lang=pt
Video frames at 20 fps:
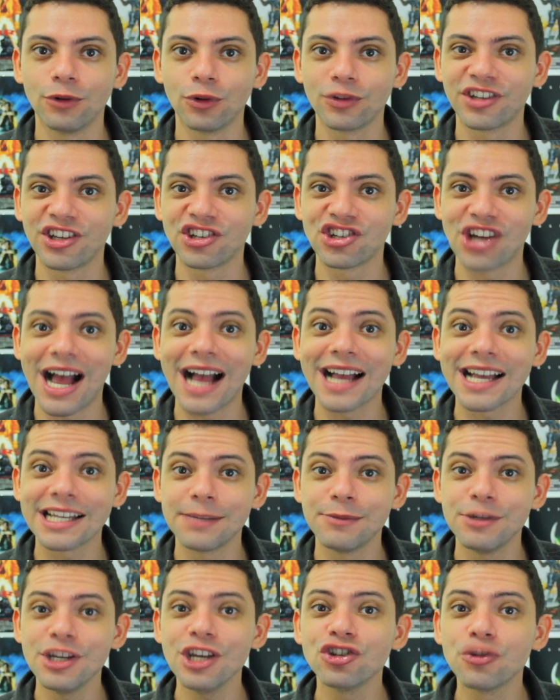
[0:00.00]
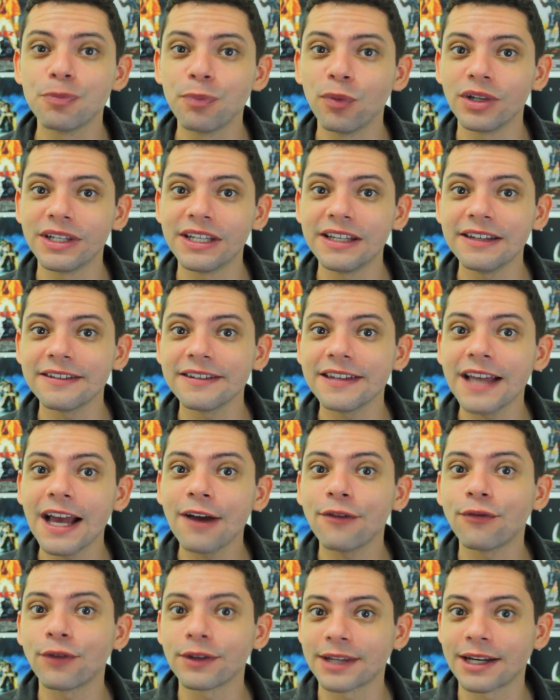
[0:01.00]
ou seja, Academia de
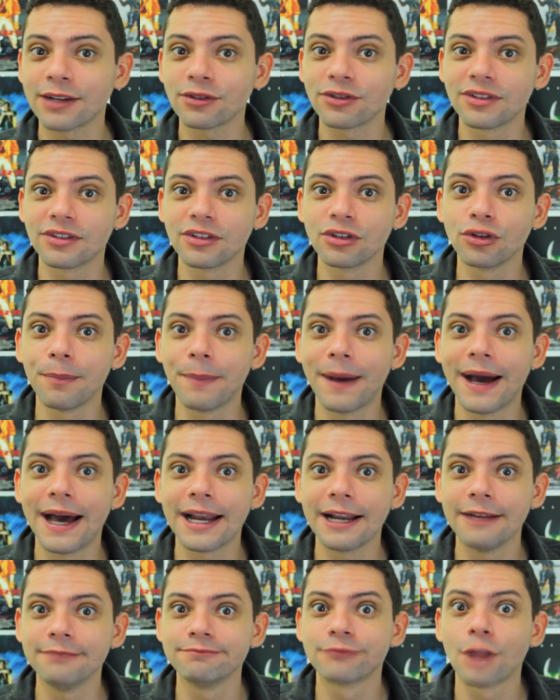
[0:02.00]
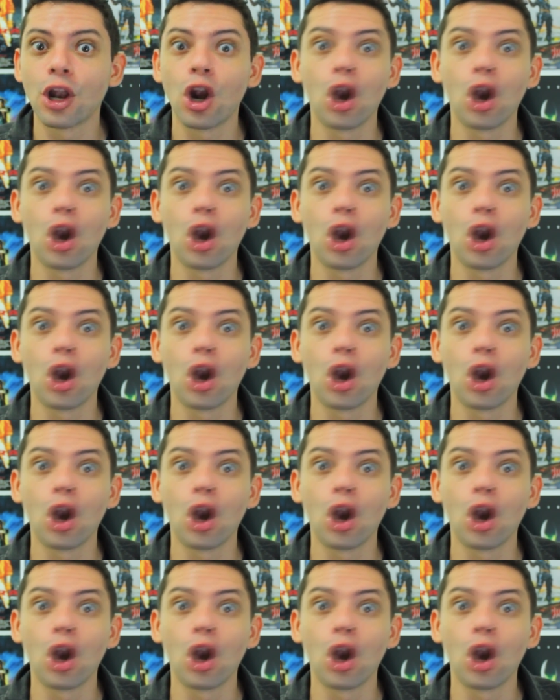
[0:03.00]
Polícia foi traduzido para